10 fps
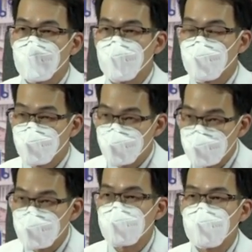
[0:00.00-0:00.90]
เริ่ม
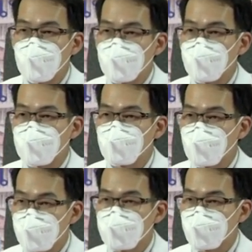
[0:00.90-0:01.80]
ฟื้นขึ้นมาเนี่ย
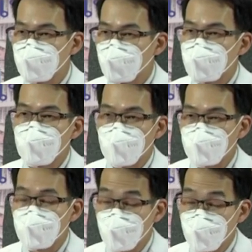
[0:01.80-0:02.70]
ช่วงนี้จะเป็นช่วงที่เรา
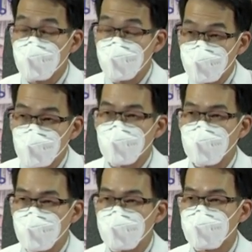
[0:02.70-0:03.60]
เป็นช่วงที่ดีที่สุดใน
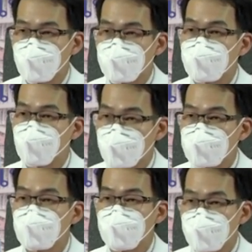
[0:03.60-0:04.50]
การที่จะฉีดวั
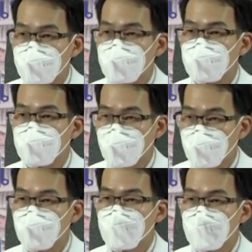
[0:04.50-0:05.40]
คซีนค
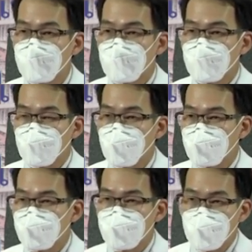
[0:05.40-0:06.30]
รับยัง
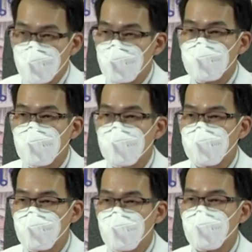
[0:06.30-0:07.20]
ยังไงก็ตา
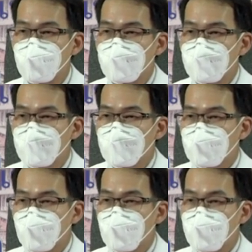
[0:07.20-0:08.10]
มก็
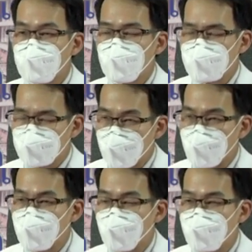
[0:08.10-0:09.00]
ต้องปรึกษา
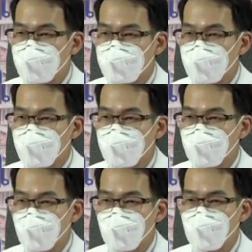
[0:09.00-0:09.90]
หรือว่า
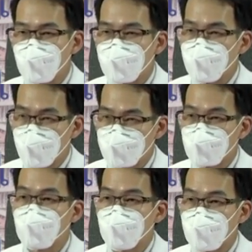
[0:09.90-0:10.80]
ต้องคุยกับแพทย์
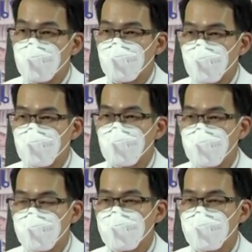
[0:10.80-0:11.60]
เจ้าของไข้ด้วยเพราะว่า